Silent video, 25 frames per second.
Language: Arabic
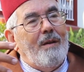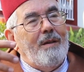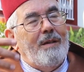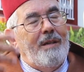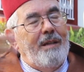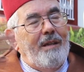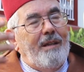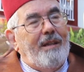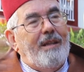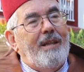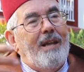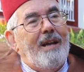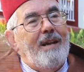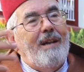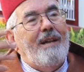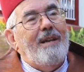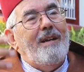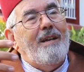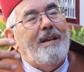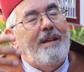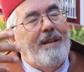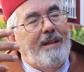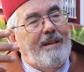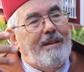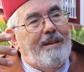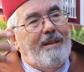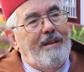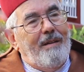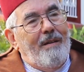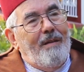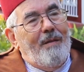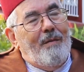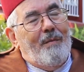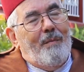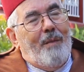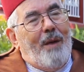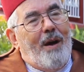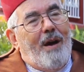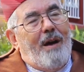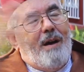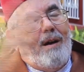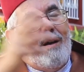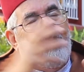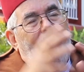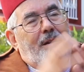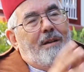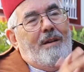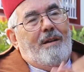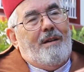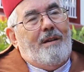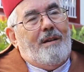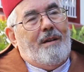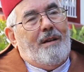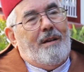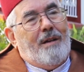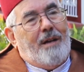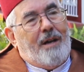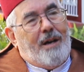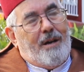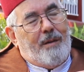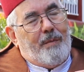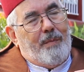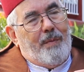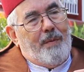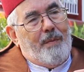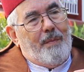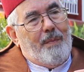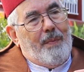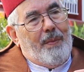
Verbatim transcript: ندا لند مع الغرب